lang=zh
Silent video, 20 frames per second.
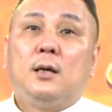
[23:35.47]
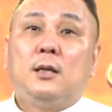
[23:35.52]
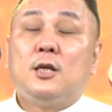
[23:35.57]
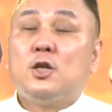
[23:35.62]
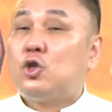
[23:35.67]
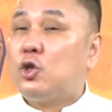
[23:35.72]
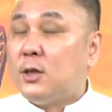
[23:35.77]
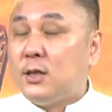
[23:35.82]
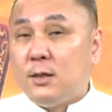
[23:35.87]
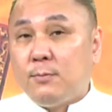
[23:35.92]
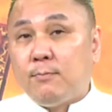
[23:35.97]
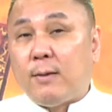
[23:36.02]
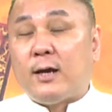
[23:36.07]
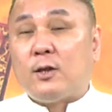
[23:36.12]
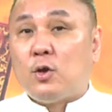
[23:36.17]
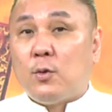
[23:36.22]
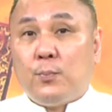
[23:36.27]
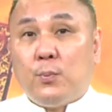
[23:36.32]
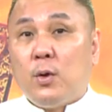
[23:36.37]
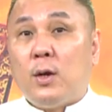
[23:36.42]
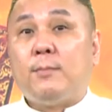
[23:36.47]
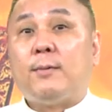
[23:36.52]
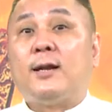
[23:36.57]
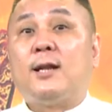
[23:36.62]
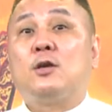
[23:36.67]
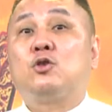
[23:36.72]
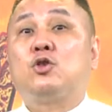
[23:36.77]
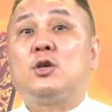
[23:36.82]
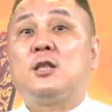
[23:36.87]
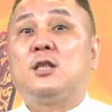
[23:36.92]
你最近卖都不会卖
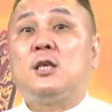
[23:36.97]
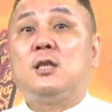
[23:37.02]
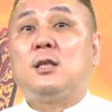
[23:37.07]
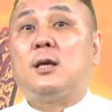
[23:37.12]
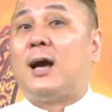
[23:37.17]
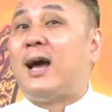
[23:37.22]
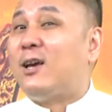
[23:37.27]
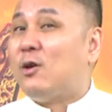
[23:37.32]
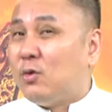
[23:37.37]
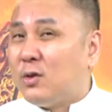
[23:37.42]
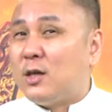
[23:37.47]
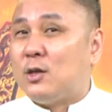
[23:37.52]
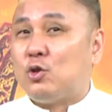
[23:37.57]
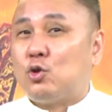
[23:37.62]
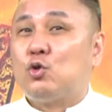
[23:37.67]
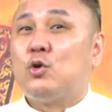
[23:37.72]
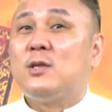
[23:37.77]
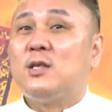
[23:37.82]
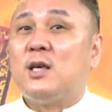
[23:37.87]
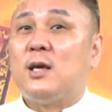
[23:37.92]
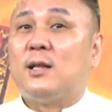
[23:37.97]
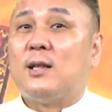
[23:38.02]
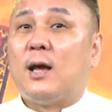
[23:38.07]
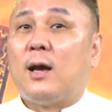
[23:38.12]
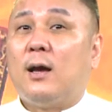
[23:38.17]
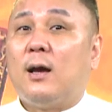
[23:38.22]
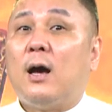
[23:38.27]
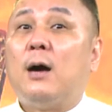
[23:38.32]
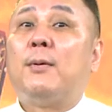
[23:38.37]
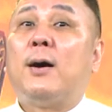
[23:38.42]
在最低点，还有点尊严
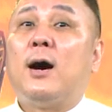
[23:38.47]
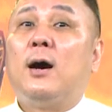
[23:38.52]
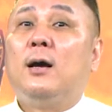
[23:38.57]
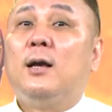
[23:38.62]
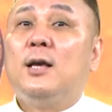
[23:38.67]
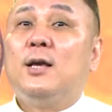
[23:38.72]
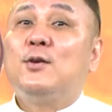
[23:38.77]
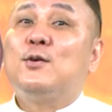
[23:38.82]
呢，好不好？